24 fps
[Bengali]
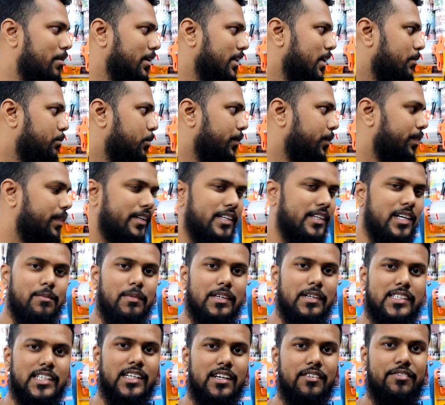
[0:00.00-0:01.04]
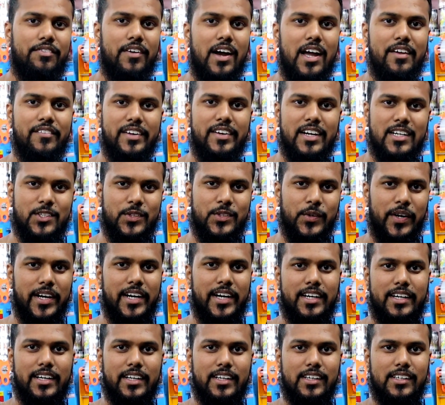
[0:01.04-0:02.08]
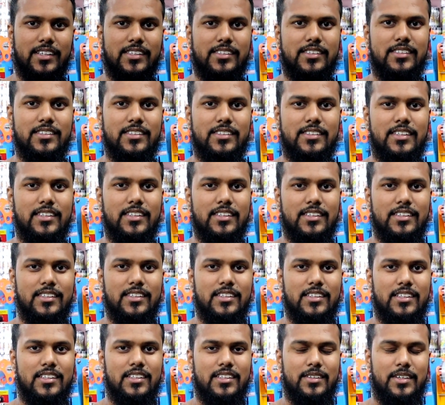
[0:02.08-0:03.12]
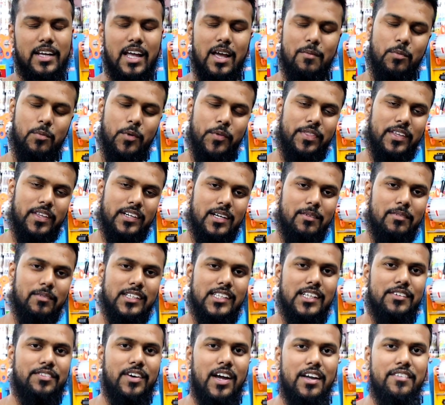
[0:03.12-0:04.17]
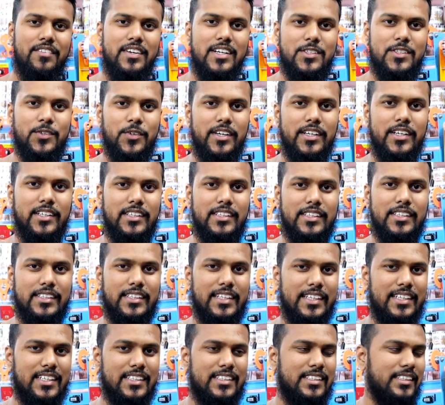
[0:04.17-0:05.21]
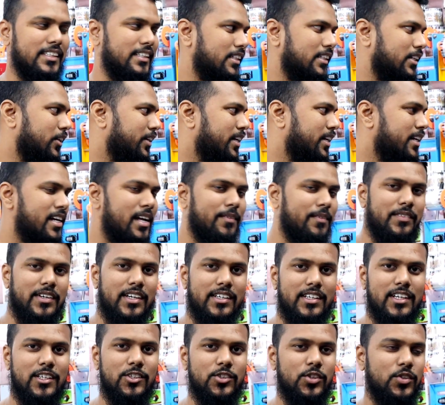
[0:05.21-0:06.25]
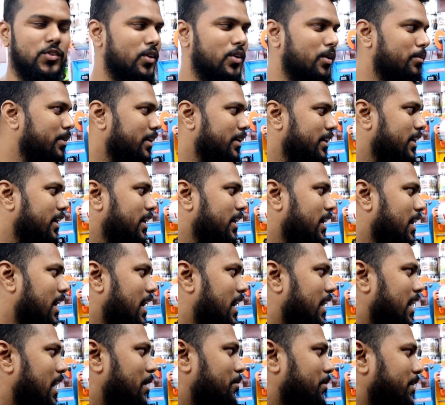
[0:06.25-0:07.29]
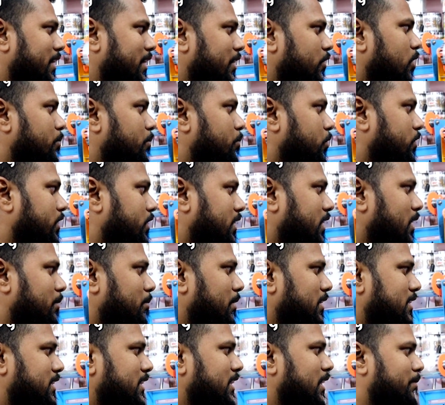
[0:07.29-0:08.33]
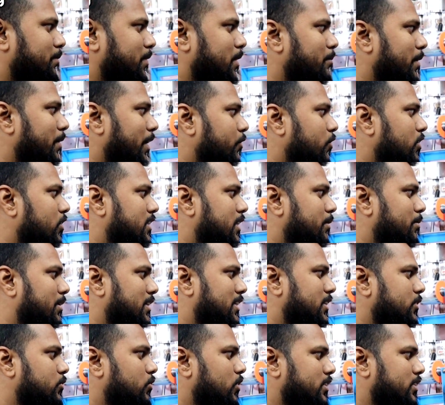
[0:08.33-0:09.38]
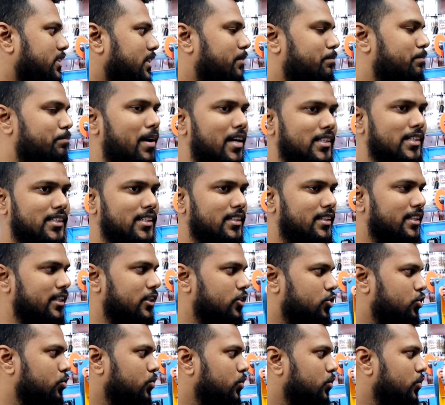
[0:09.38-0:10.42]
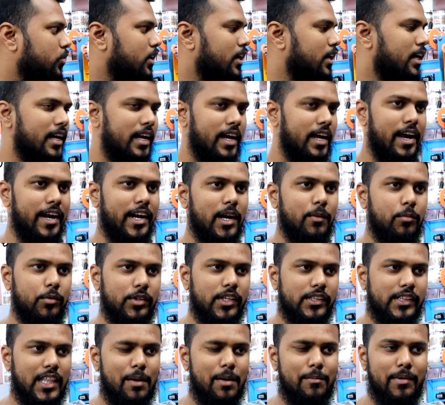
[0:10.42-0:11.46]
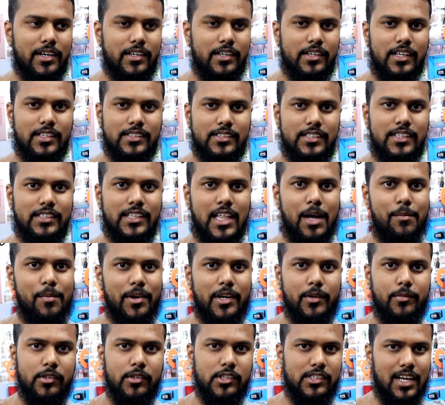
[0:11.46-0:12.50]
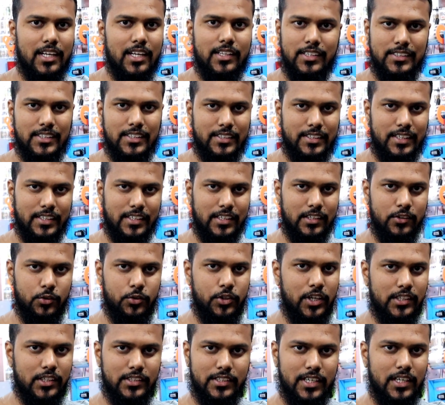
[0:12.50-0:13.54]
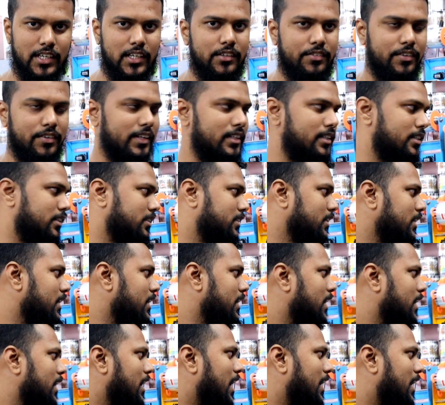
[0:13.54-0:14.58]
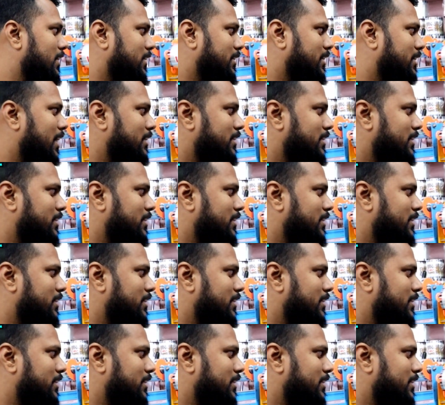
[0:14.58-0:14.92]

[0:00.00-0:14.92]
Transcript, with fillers: আমাদের প্রত্যেকটা মেশিনে 5 ইয়ার্স ওয়ারেন্টি আচ্ছা তাই হ্যাঁ প্রত্যেকটা মেশিনে 5 ইয়ার্স ওয়ারেন্টি ঠিক আচ্ছা। আছে এটা নিয়ে আপনারা টেনশন করবেন না আর আমাদের এগুলো প্রত্যেকটা মেশিন আপনি ম্যানুয়াল যে মেশিনগুলো আছে 5000 হ্যাঁ। থেকে শুরু এটার মধ্যে তামারটা আছে তামারটা পড়বে 7000 টাকা 2000 আচ্ছা। টাকা ডিফারেন্স হ্যাঁ। আচ্ছা